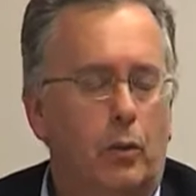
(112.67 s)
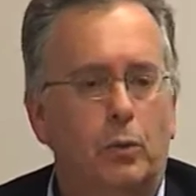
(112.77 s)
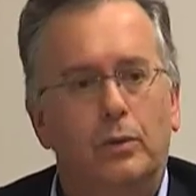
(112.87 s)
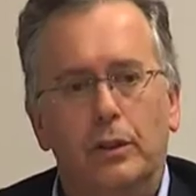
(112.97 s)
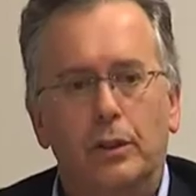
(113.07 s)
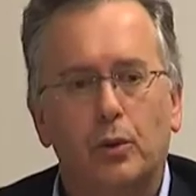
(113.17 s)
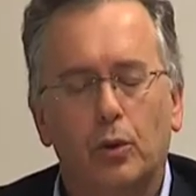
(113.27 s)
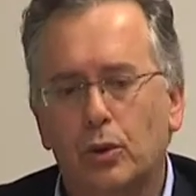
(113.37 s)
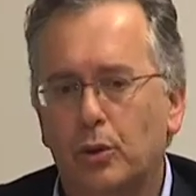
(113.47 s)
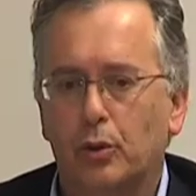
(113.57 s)
un
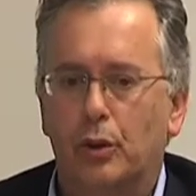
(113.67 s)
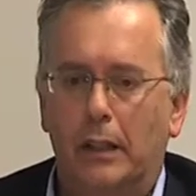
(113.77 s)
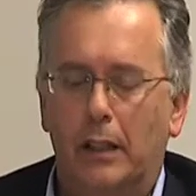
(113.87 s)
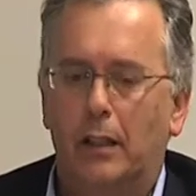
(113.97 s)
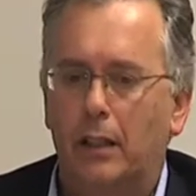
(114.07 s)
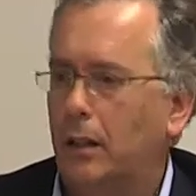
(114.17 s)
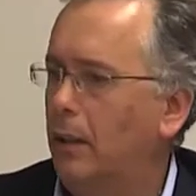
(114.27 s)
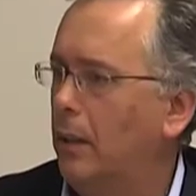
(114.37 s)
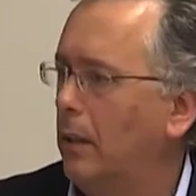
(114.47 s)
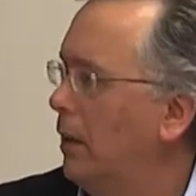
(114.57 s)
discorso
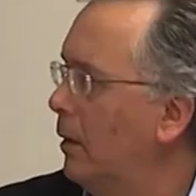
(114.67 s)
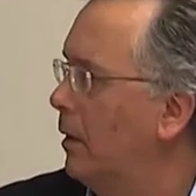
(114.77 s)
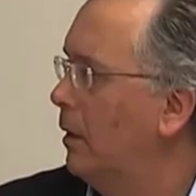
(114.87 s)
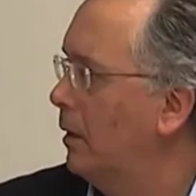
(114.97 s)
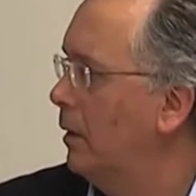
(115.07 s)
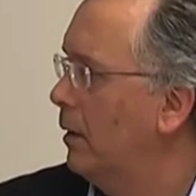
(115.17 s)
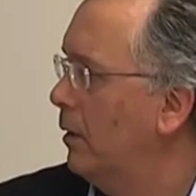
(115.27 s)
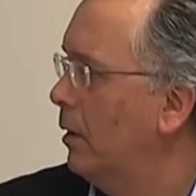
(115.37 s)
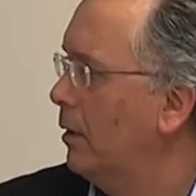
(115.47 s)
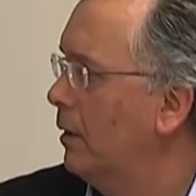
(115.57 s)
di,
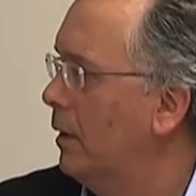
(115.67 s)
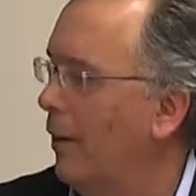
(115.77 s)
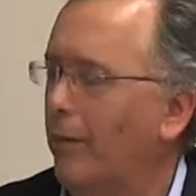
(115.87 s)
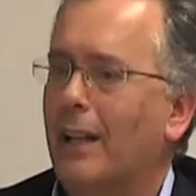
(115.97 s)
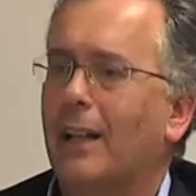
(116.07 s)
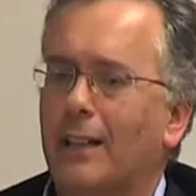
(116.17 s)
no, di, di, avvicinamento.